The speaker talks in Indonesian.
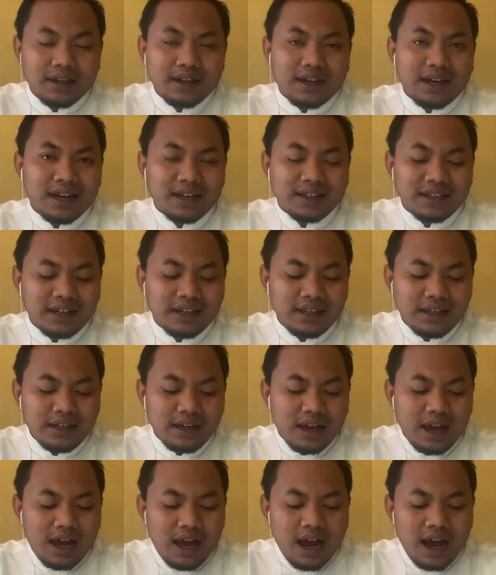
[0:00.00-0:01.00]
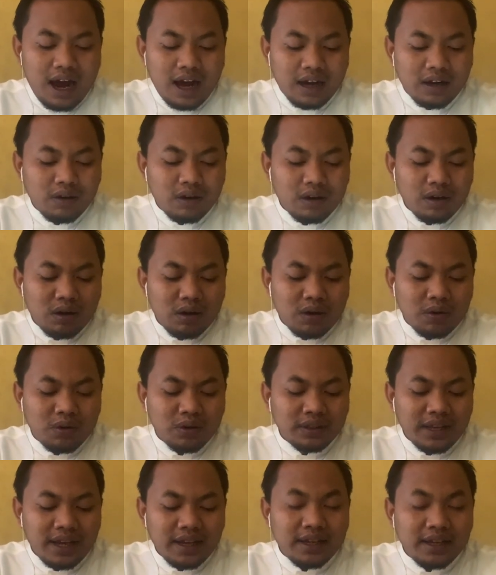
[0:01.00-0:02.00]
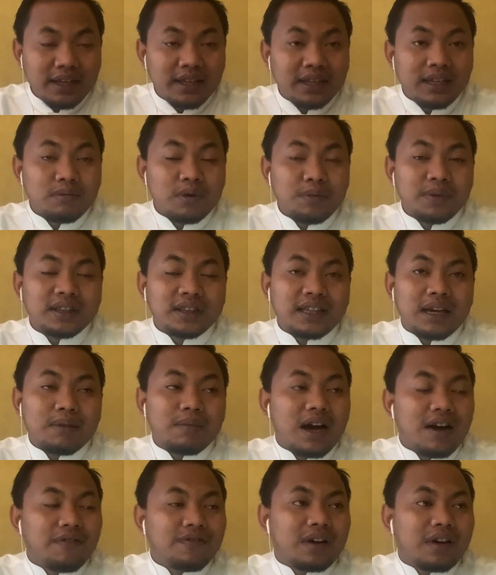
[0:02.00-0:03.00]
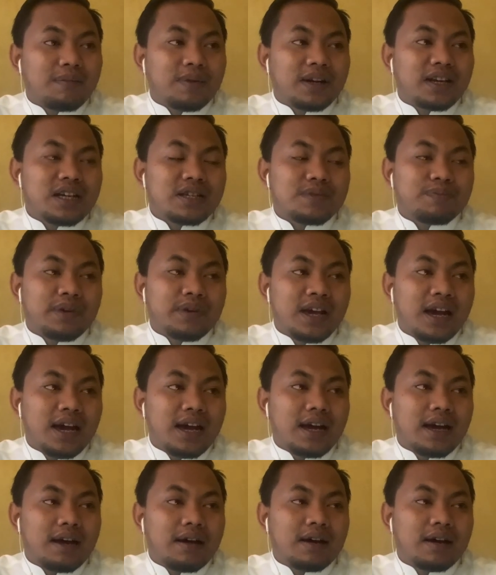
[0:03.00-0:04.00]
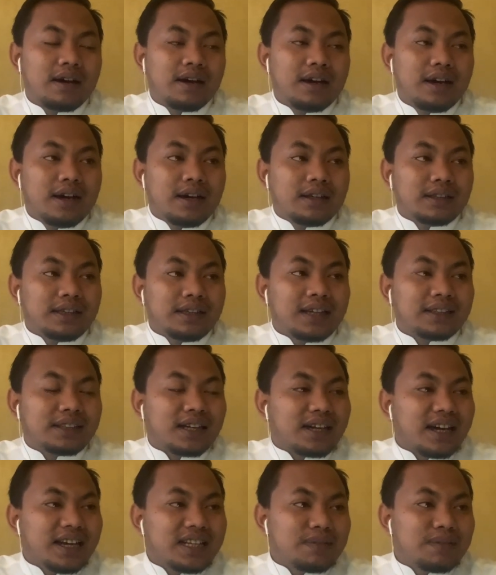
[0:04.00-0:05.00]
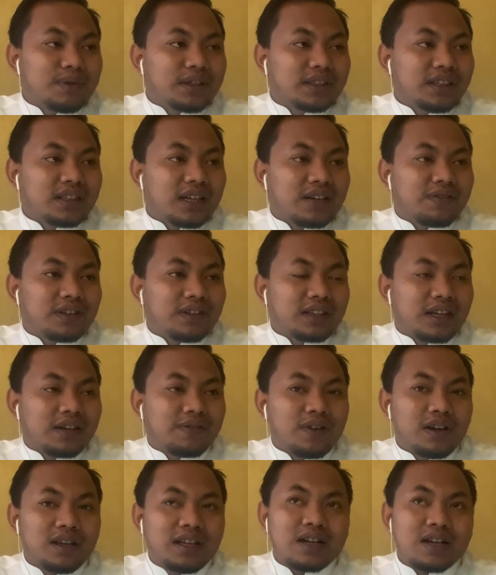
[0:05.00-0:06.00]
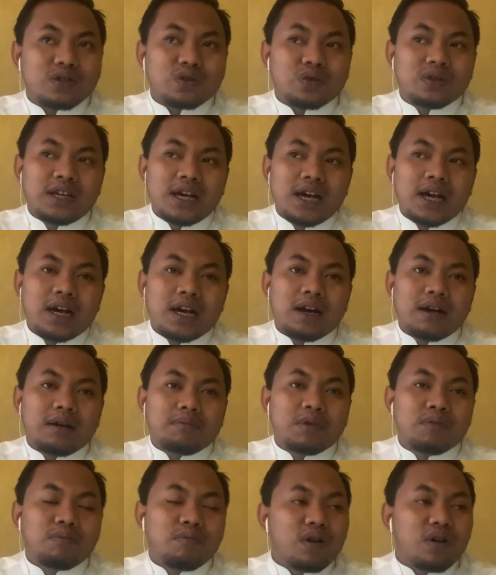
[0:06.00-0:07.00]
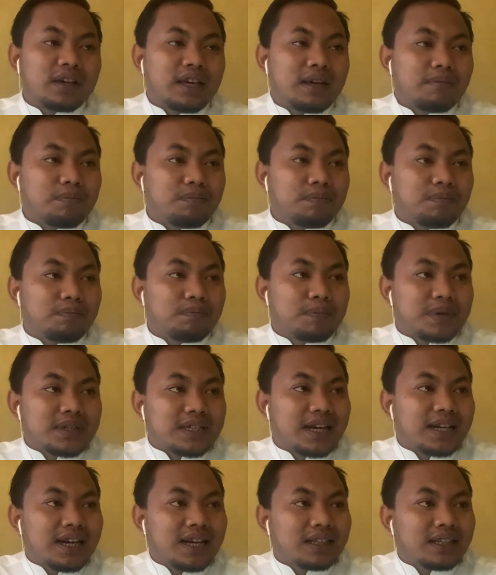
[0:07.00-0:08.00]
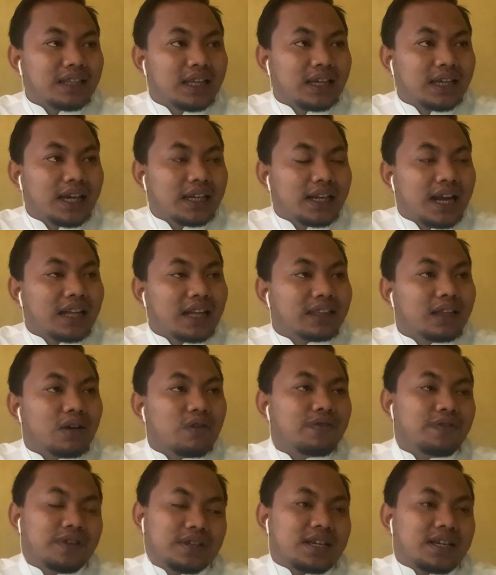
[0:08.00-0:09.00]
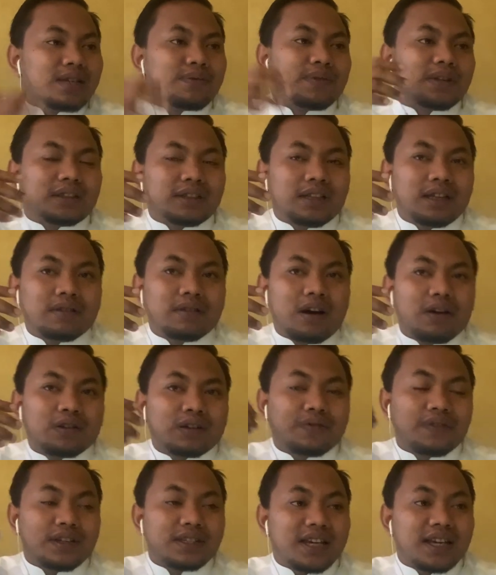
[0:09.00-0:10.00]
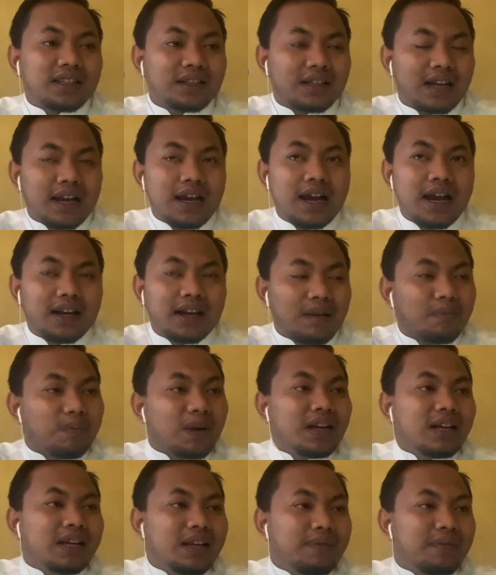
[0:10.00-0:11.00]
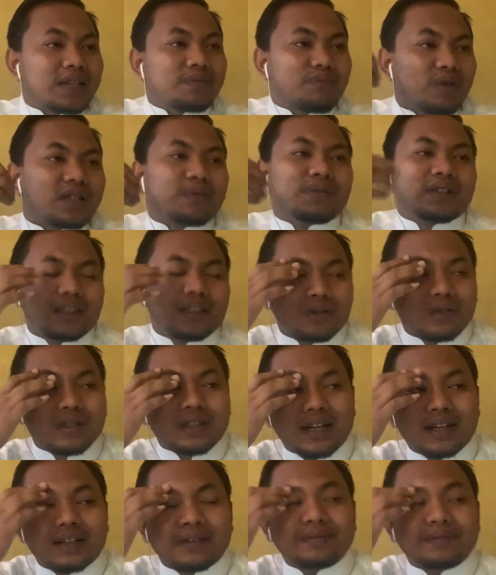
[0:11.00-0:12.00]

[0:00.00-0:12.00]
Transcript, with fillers: Nah, jadi Al Khudairi ini meminta maaf kepada pihak yang terkait seperti travel-travel yang sudah memboking pesanan tiket atau visa atau visa yang telah nempel di paspor seperti itu Ustaz.